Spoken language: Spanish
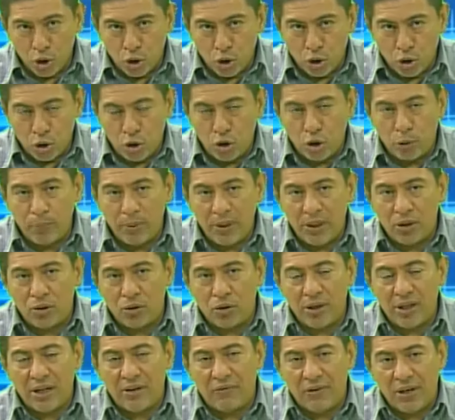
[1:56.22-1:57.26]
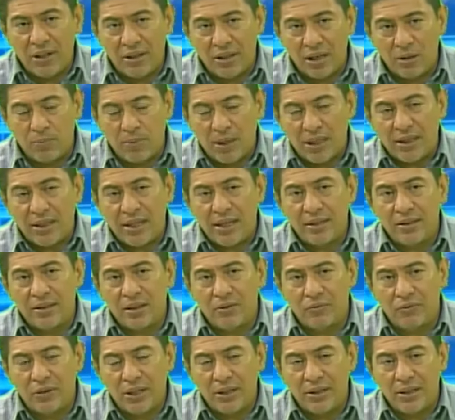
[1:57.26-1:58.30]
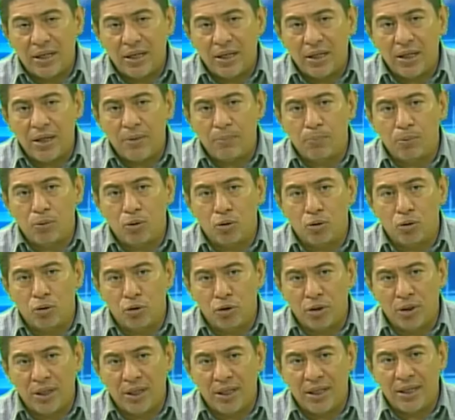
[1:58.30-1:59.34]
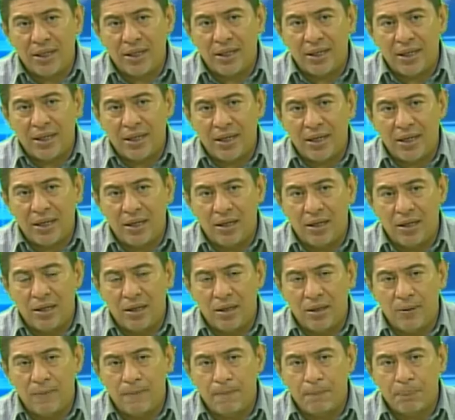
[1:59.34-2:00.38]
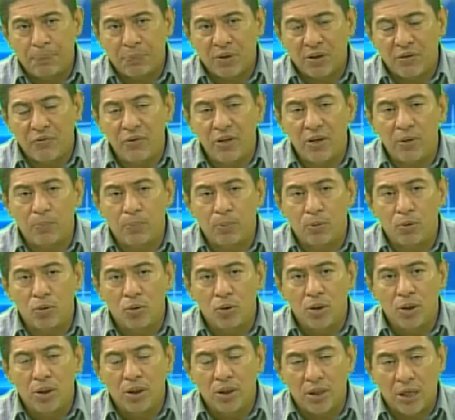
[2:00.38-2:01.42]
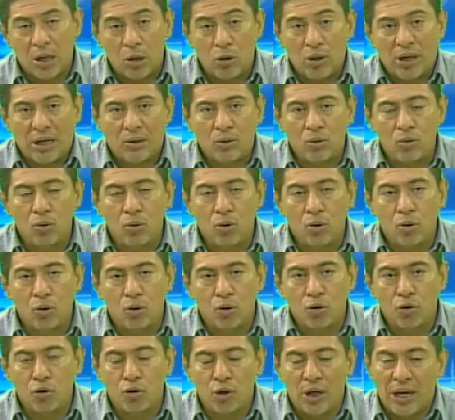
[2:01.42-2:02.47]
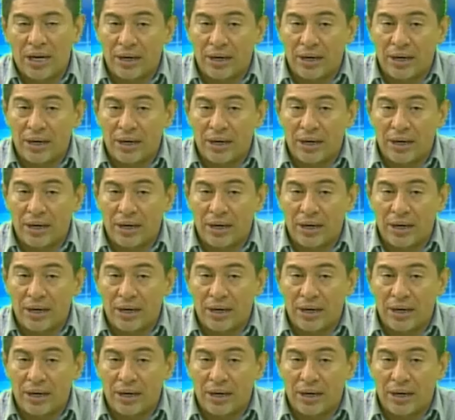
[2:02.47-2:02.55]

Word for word: dos victorias frente al Platense y frente al equipo del el Firpo. Y ahora con Jocoro las